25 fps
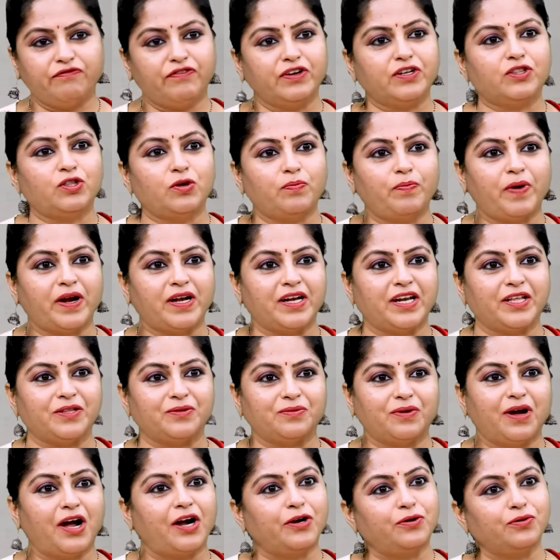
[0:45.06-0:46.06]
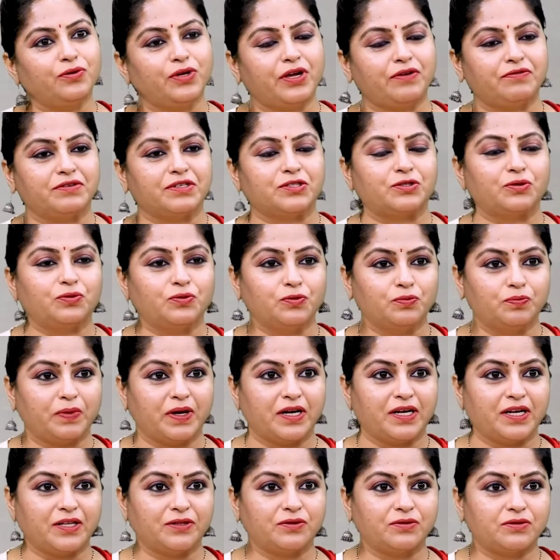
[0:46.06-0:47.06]
ఎవరితో పనిలేదు అటు ఎవరితోనూ
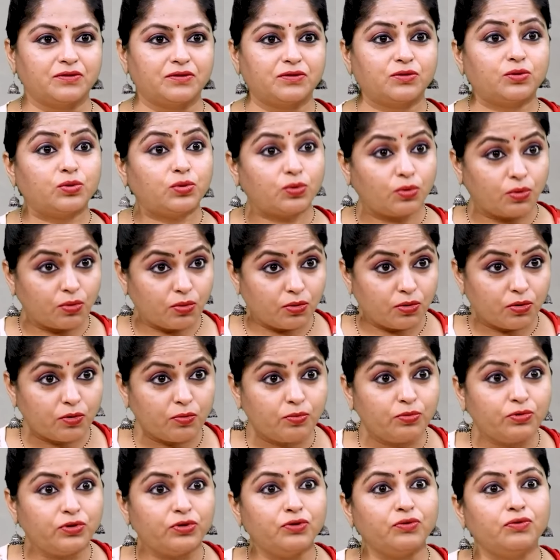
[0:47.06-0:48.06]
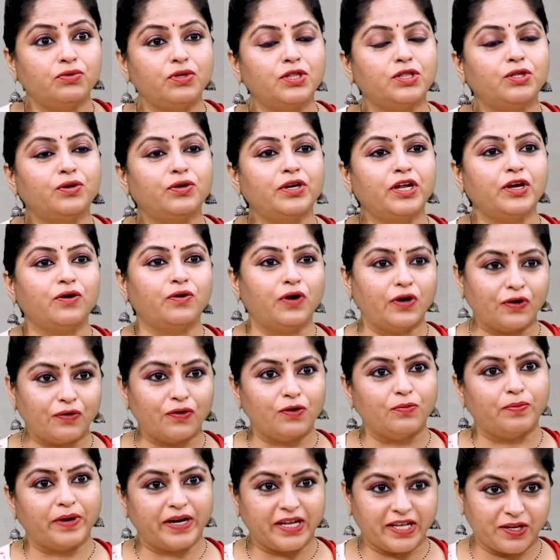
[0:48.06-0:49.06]
పనిలేదు తోబుట్టువులతోనే
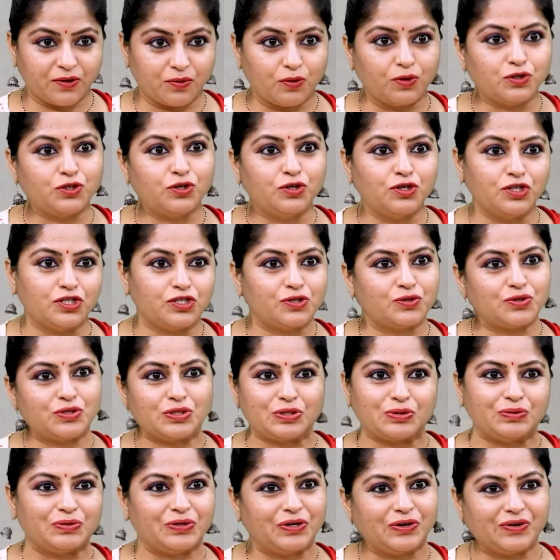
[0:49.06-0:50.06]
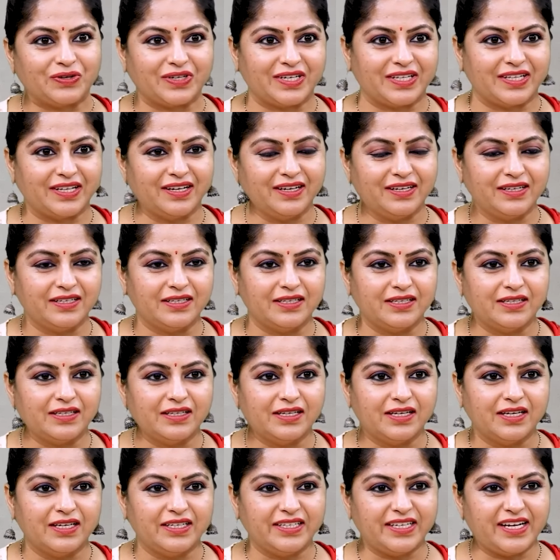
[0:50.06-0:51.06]
గొడవలు పడే రోజుల్ని చూస్తూ ఉన్నాం కదా
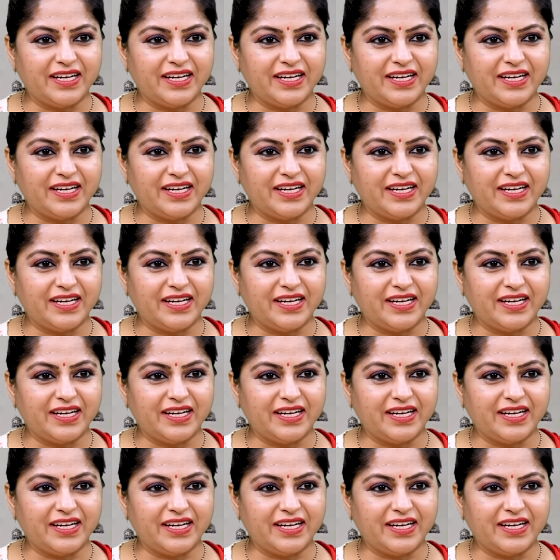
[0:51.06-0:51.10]
అవును